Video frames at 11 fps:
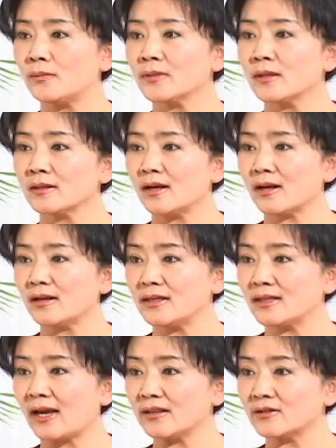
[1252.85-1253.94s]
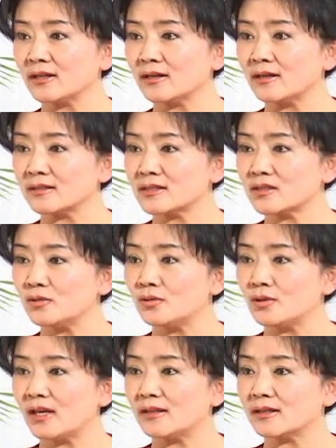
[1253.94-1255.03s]
嗯，刚刚您谈到那个修
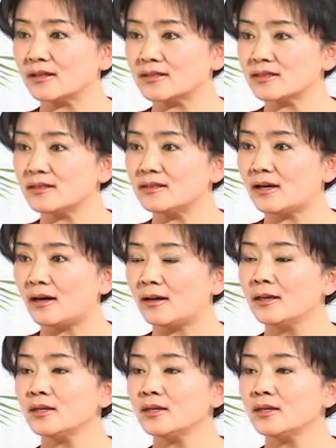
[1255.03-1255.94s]
炼这个心啊，嗯，